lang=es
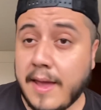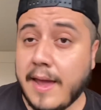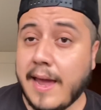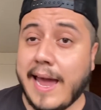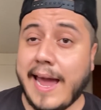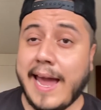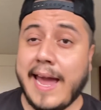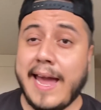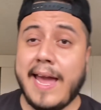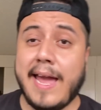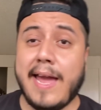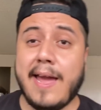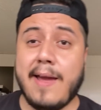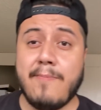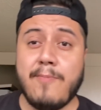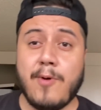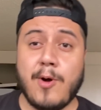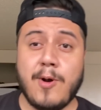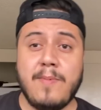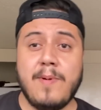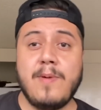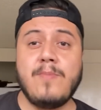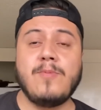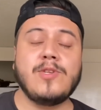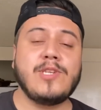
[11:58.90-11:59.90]
Eh,
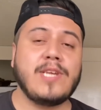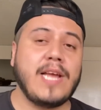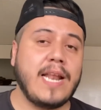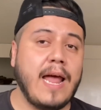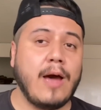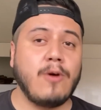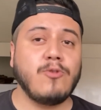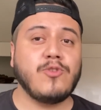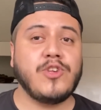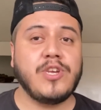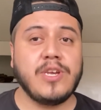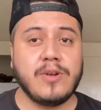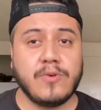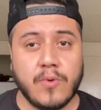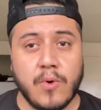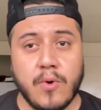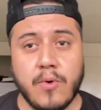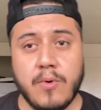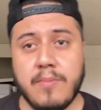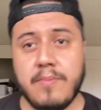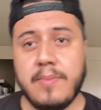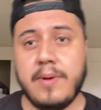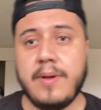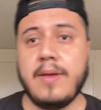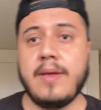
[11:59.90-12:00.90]
volvemos a Dowsy
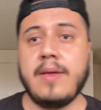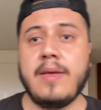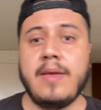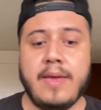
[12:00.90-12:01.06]
Room.